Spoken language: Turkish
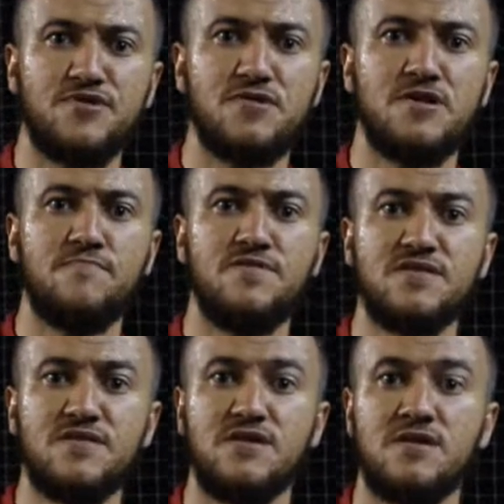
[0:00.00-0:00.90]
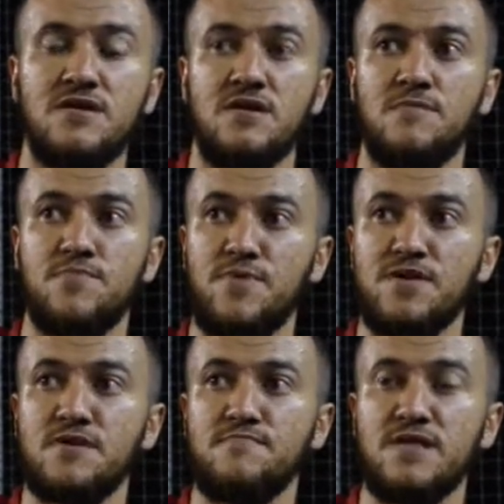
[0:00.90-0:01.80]
5 galibiyet, bir
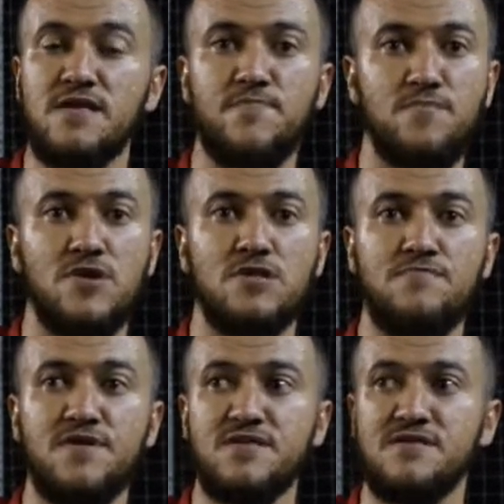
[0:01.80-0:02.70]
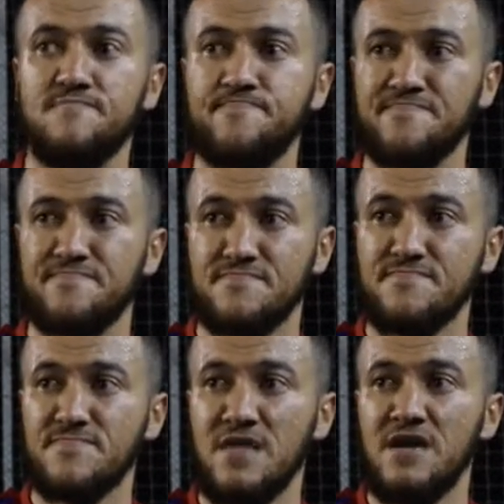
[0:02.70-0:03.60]
beraberlik, bir mağlubiyet.
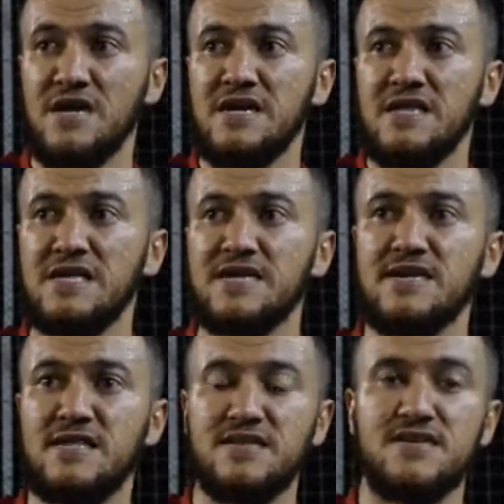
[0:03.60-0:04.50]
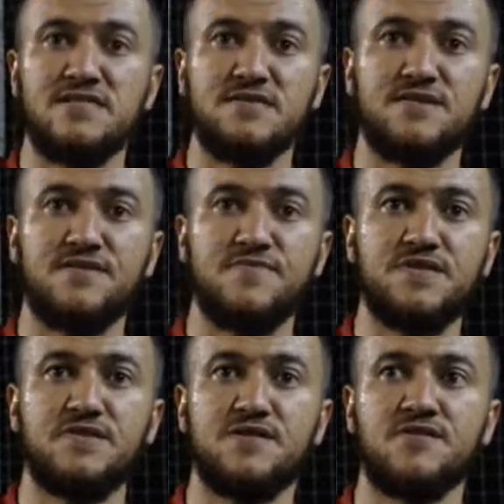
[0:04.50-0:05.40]
Ligi ilk iki sırada
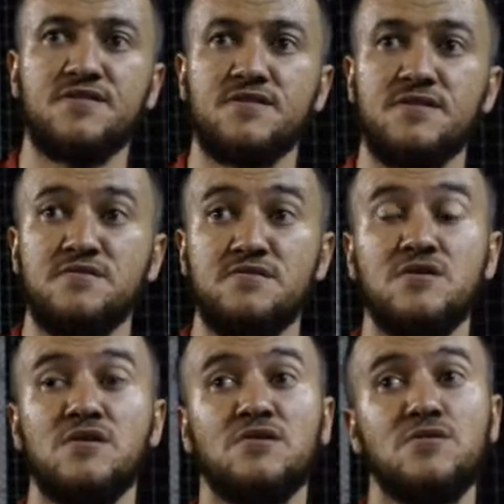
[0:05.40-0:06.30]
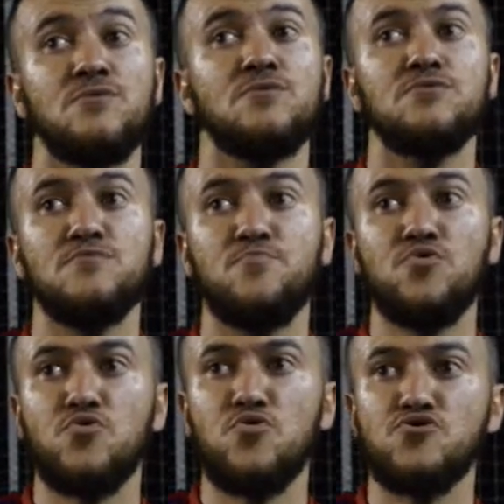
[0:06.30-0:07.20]
bitireceğiz.
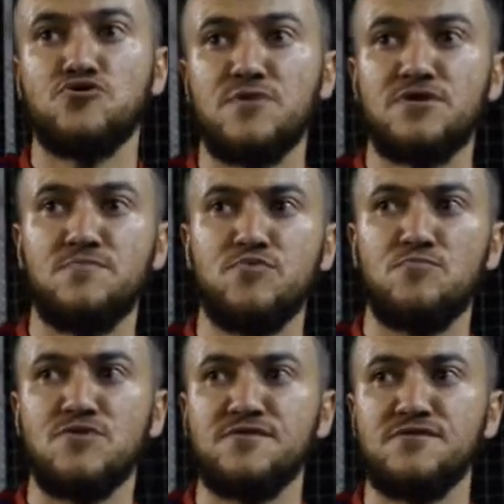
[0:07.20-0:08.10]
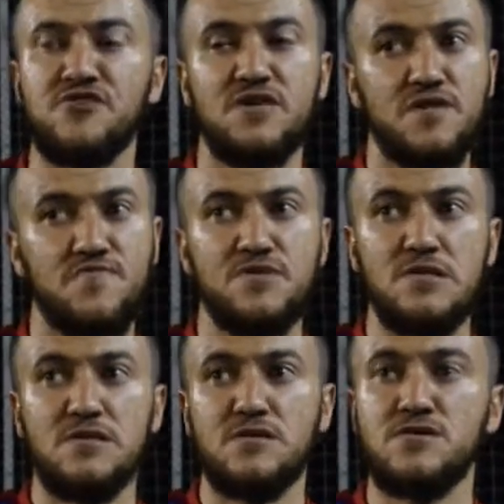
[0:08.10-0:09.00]
Büyük konuşmak gibi olmasın. Çeyrek
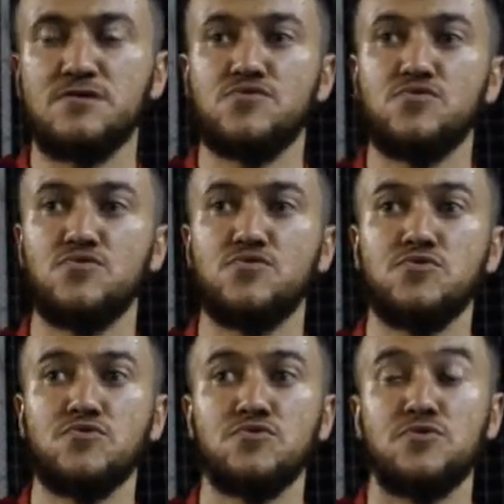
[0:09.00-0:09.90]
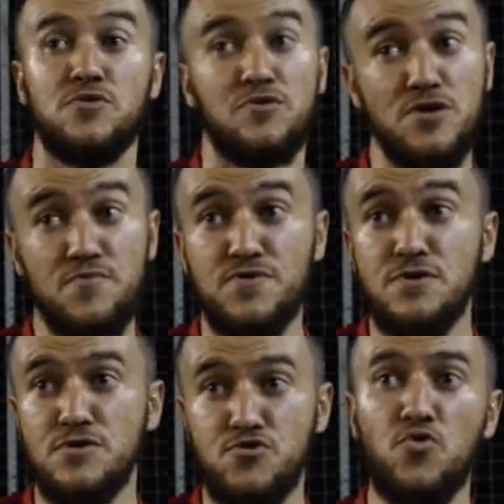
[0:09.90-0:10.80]
finali garanti görüyoruz. Yarı
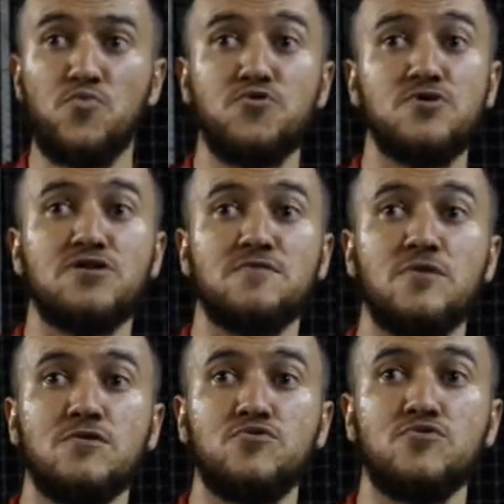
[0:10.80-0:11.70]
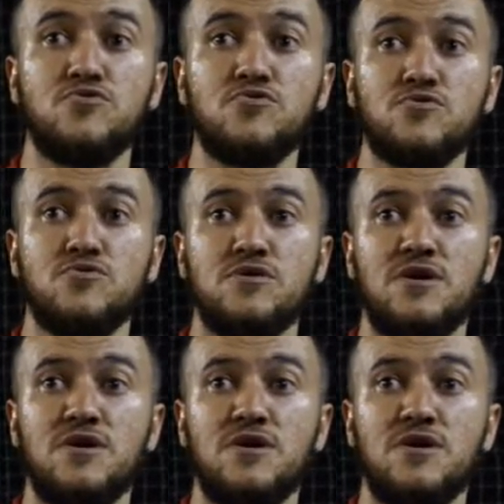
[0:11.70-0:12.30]
finali çok büyük ihtimal görüyoruz.